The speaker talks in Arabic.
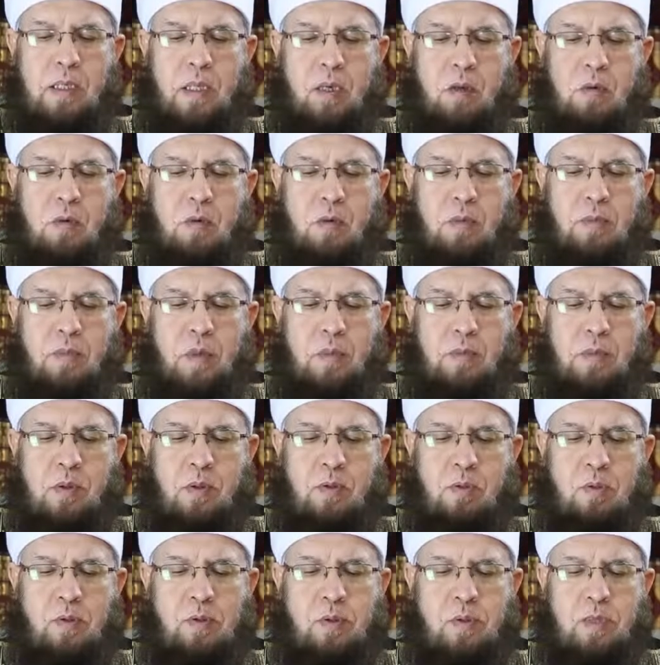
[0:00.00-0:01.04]
يقوم
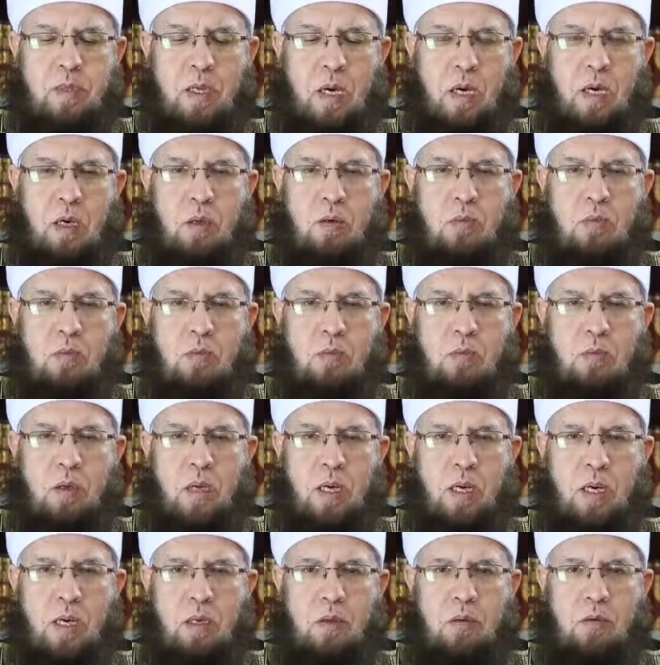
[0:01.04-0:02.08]
من وسطاه
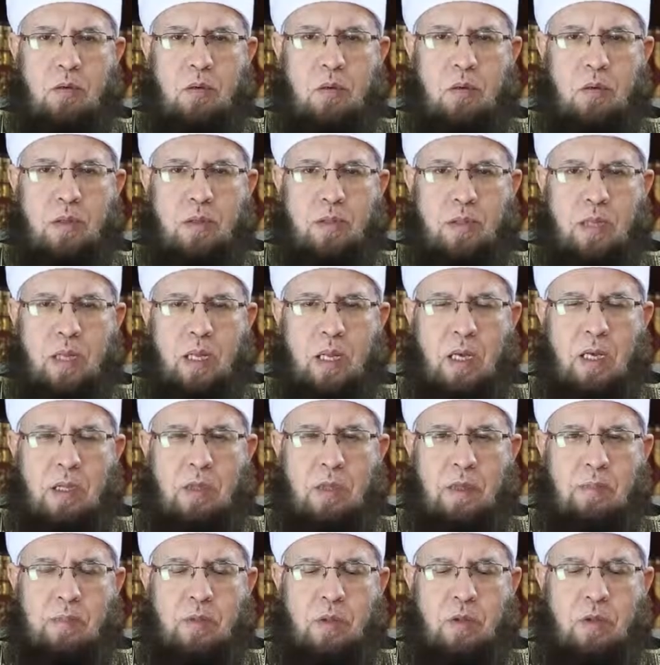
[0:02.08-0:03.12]
وعقده
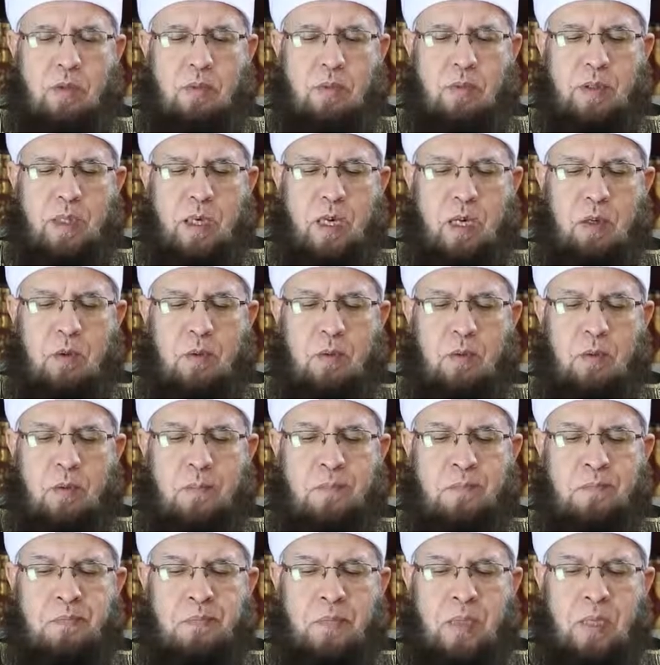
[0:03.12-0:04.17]
الثلاث من يمناه
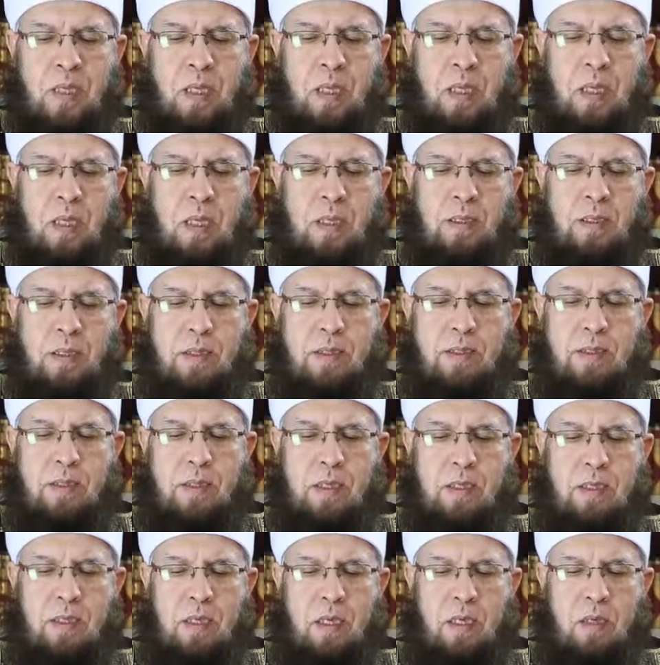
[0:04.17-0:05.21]
لدى
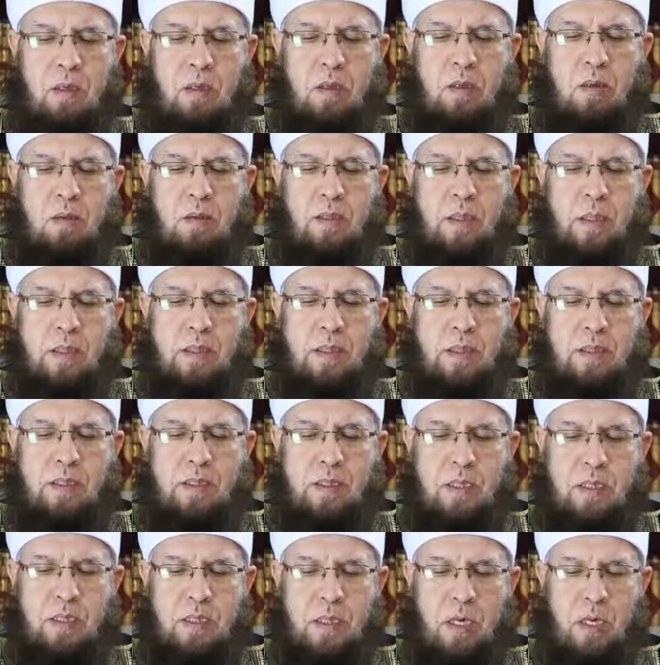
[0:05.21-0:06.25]
لدى
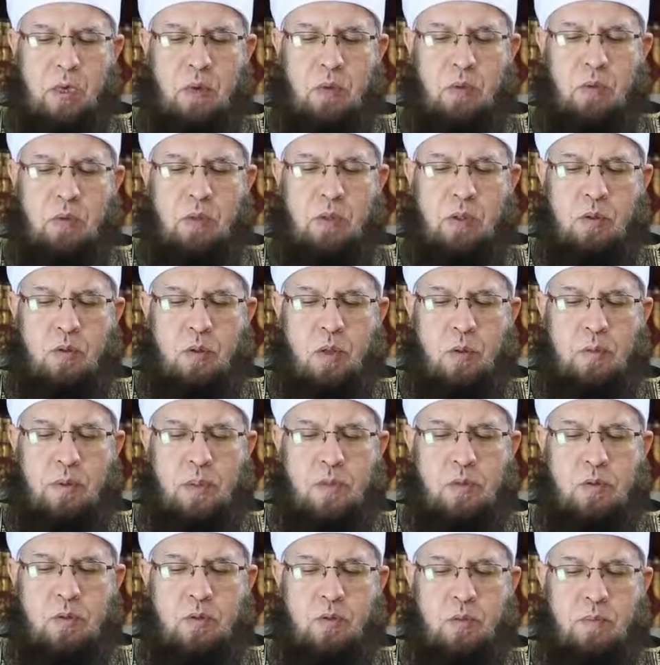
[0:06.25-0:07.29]
التشهد
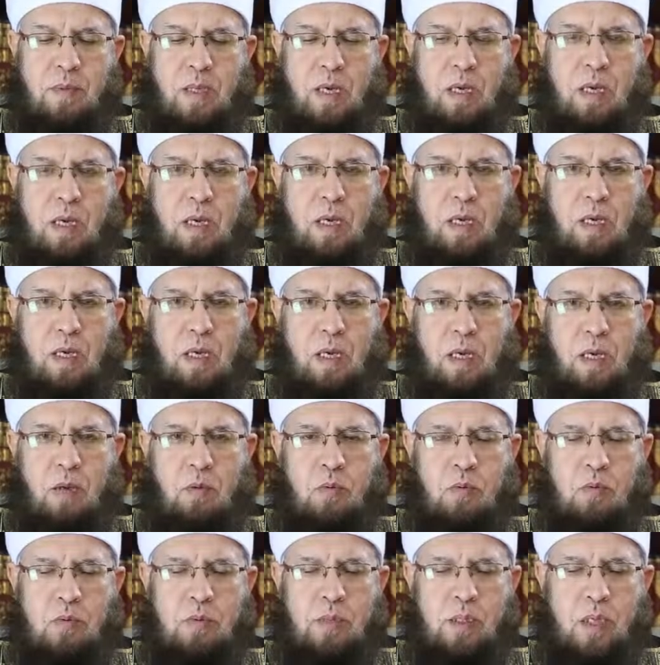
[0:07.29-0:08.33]
وبسط ما
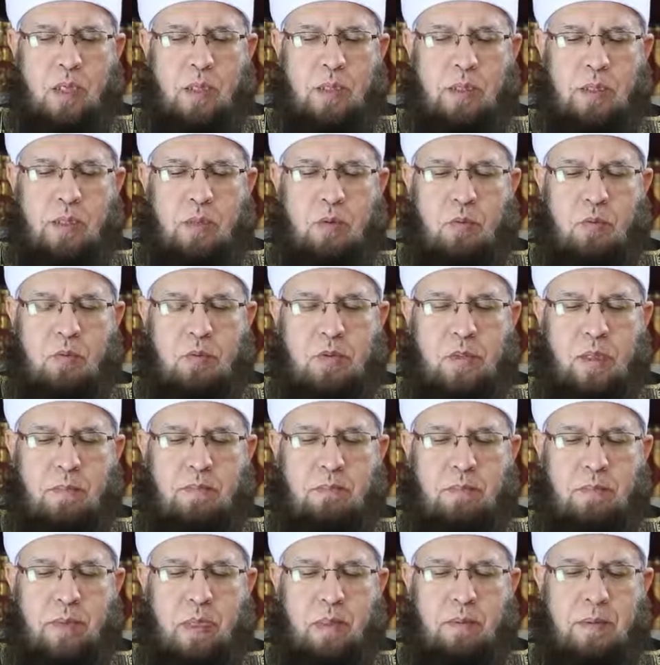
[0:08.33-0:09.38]
خلاه تحريك
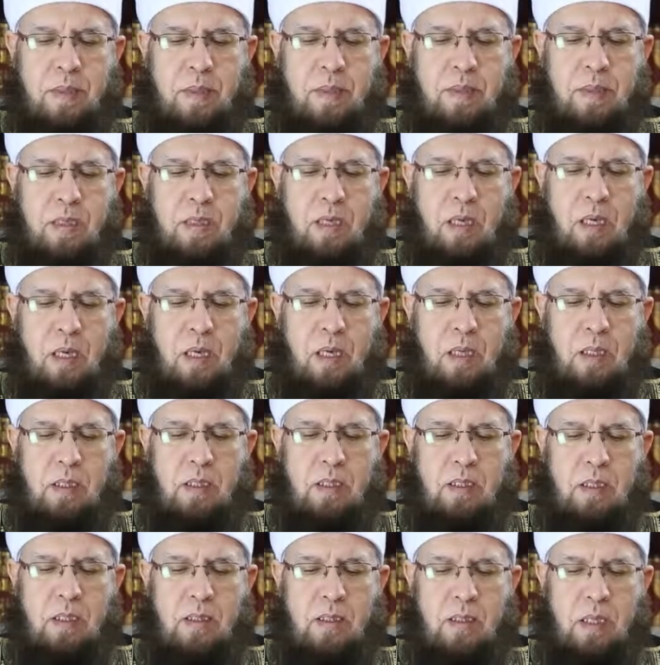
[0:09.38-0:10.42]
سبابتها
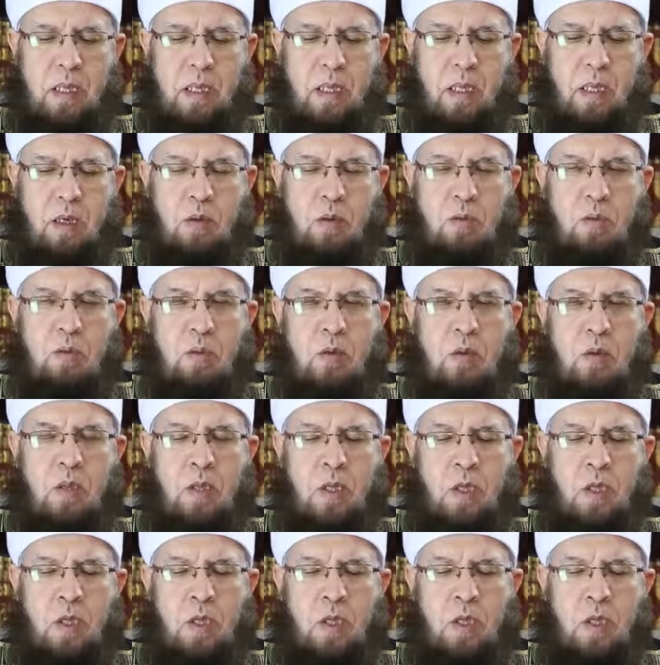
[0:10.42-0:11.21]
حين تلاه